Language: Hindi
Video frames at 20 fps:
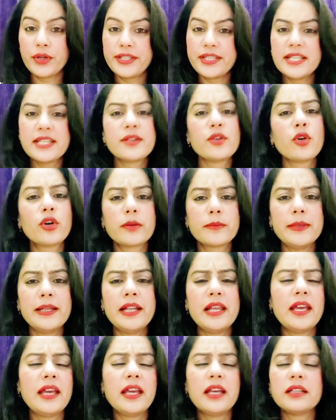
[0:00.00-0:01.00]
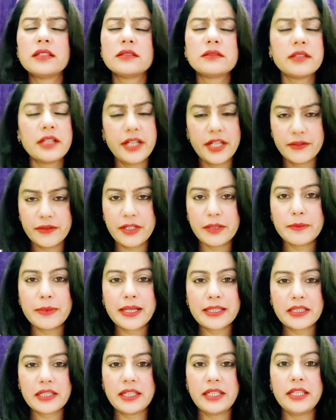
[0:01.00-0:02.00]
और ये नॉर्मल है डरने वाली
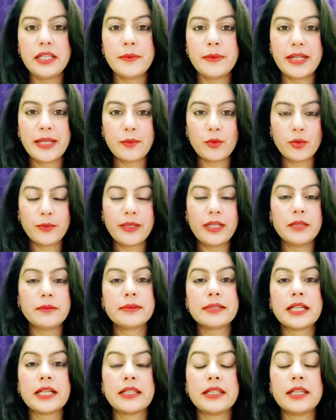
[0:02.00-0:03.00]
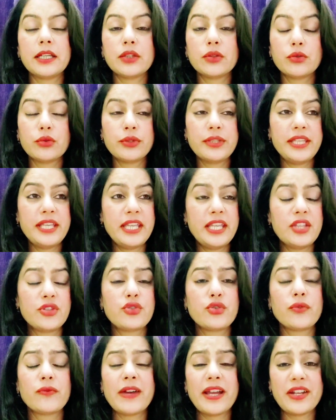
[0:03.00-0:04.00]
बात नहीं है मैंने आपको पहले बता दिया तो ये
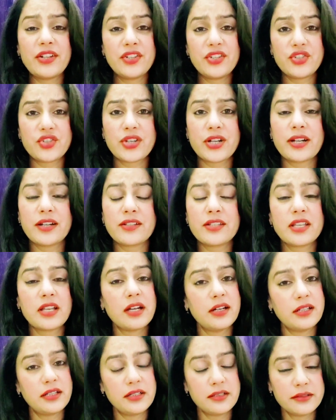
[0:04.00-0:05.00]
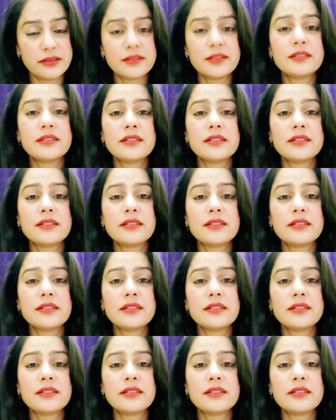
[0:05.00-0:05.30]
जो बाई डिस्चार्ज है हर